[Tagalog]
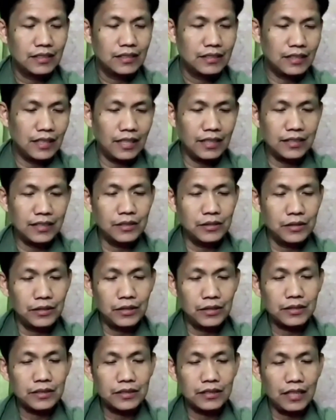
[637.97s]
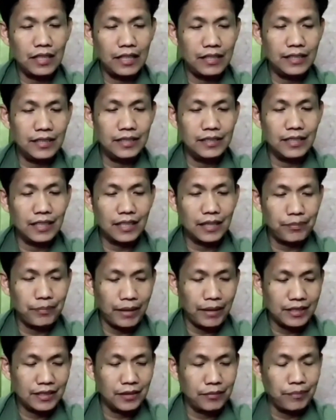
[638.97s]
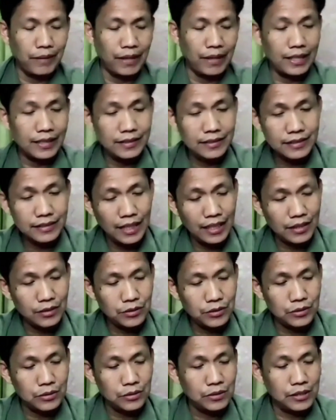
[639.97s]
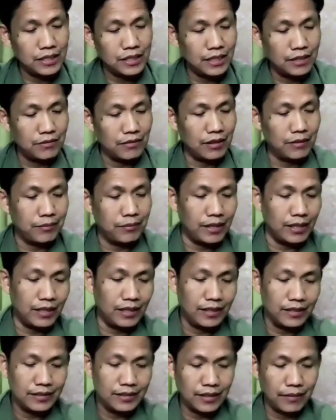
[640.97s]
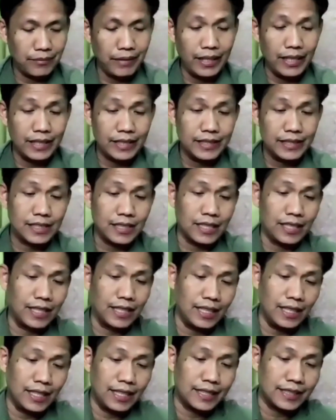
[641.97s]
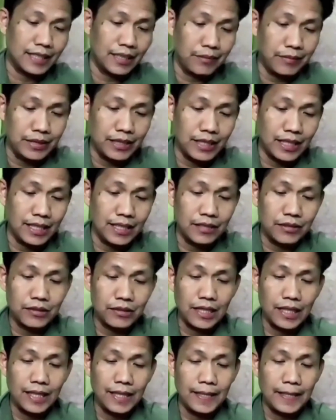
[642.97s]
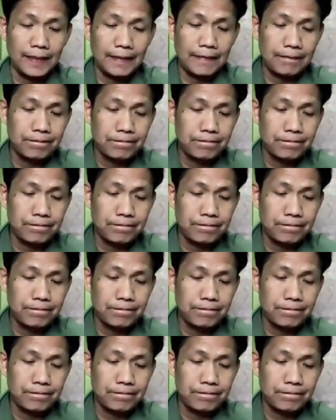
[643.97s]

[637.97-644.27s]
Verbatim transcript: na ang Diyos ay nakipagtipan sa Exodo 19 sa bayang Israel. Ang sabi niya rito sa